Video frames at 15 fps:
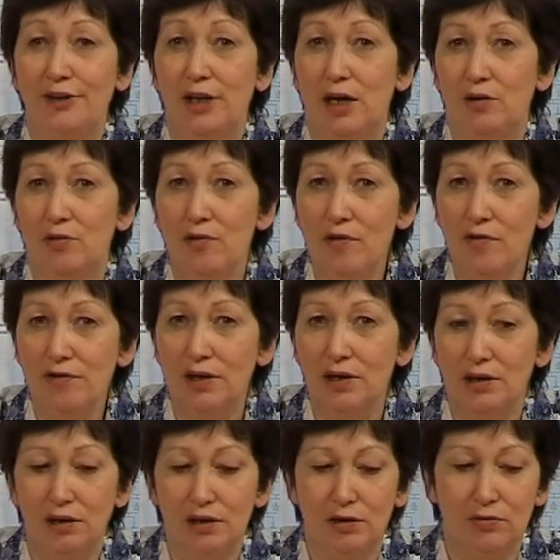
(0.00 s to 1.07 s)
А
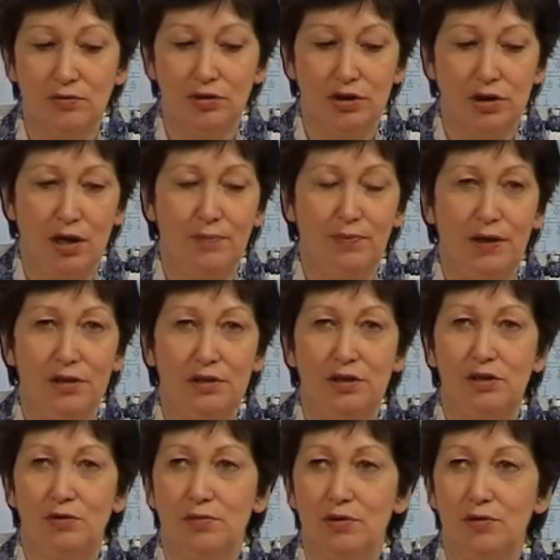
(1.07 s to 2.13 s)
второго, это уже
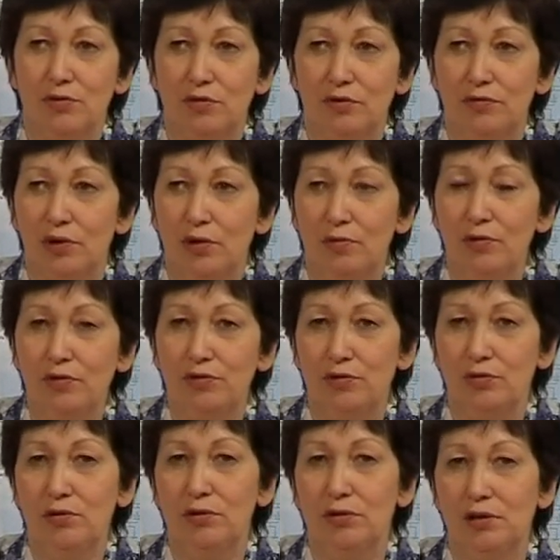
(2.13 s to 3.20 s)
опять, значит, безусловная
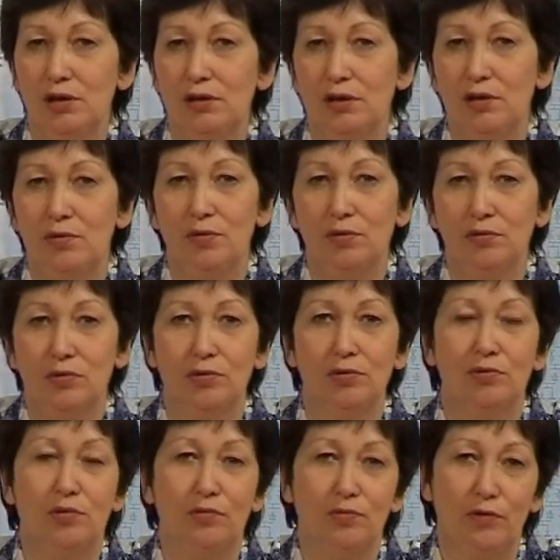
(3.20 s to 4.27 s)
любовь, все это надо
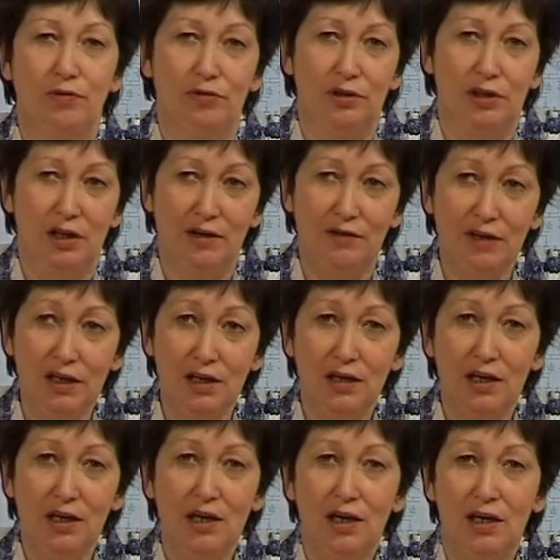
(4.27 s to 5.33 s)
ребенку эту любовь
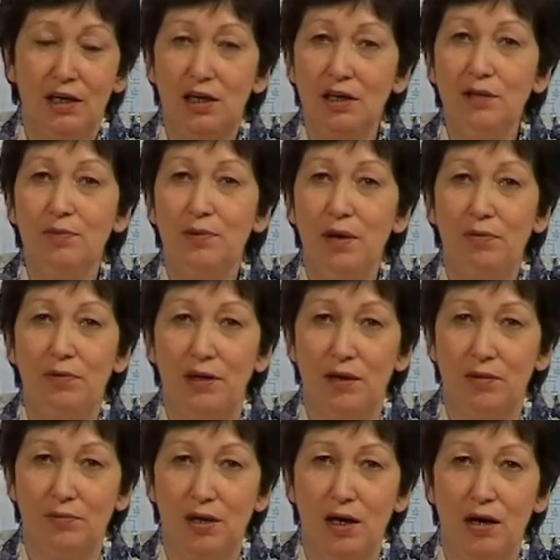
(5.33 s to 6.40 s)
отдавать, это
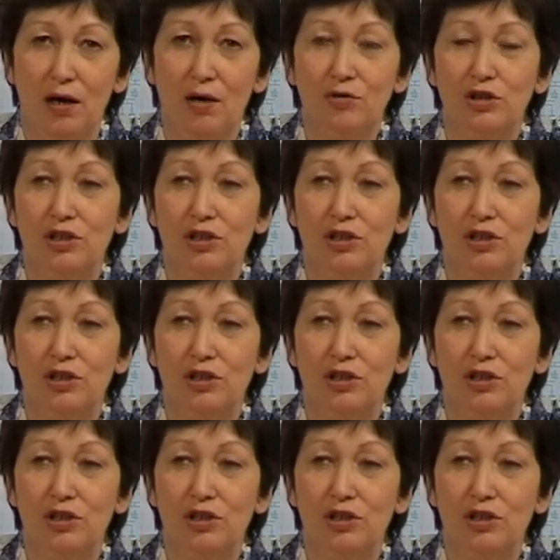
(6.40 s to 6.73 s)
проблемно.